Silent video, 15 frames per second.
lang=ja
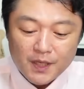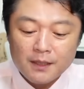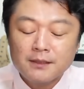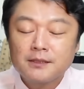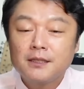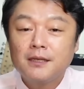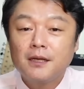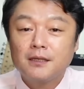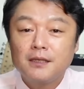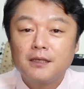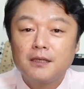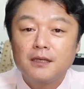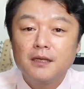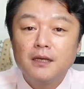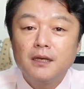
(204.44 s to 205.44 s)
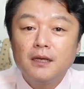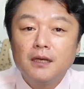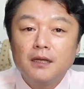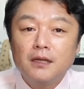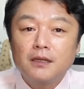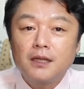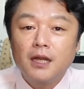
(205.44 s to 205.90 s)
さらに
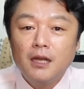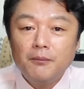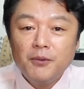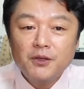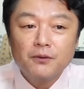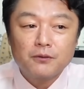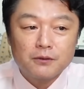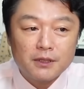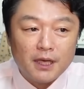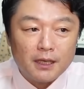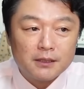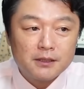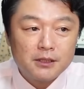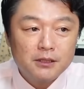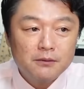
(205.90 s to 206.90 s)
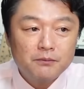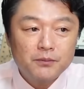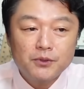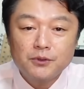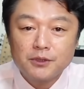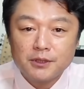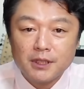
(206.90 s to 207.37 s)
テレビ局や新
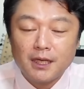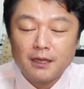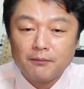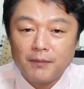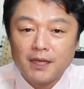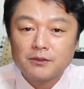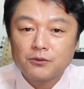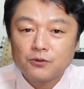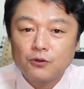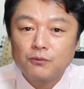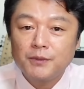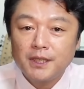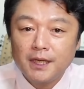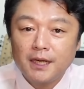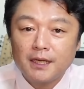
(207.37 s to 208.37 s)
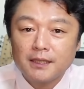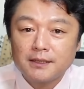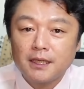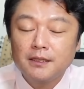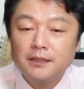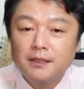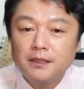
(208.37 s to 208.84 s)
聞社、マスコミが
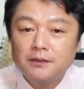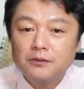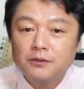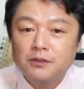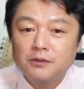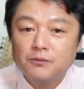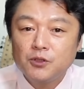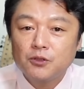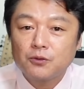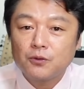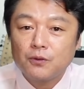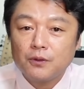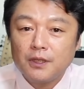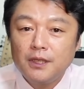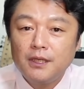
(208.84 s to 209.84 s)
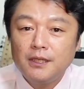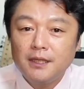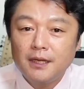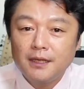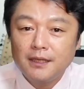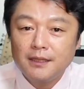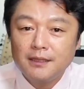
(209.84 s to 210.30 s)
ジャニーズ事務所の言い
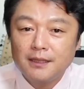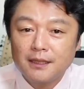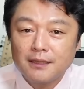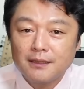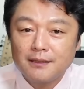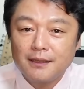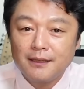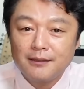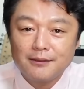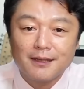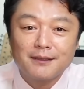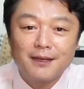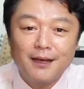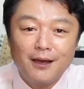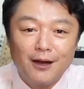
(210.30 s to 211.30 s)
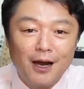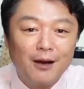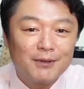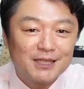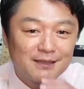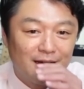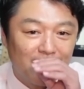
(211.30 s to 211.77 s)
なりになっているなんてね、
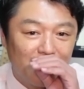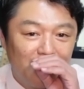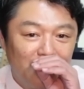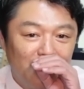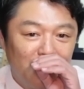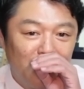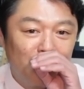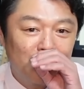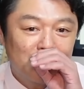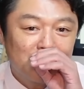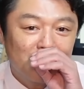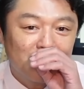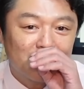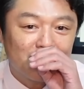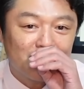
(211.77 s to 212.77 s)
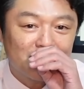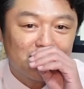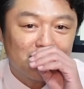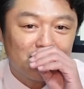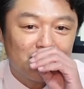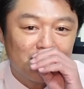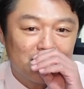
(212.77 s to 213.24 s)
面白い。面白いことをおっ
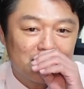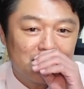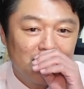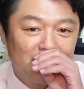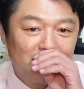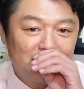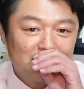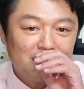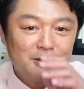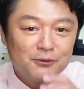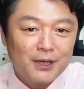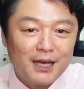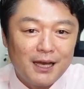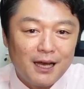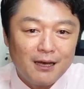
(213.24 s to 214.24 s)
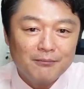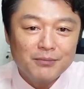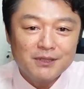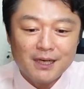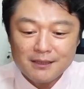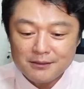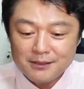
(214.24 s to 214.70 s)
しゃっております。しかしそれ半
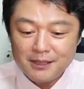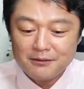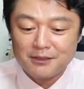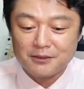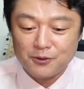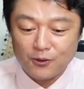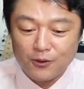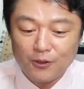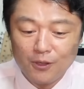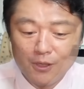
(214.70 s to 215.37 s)
分かすってるんですよ。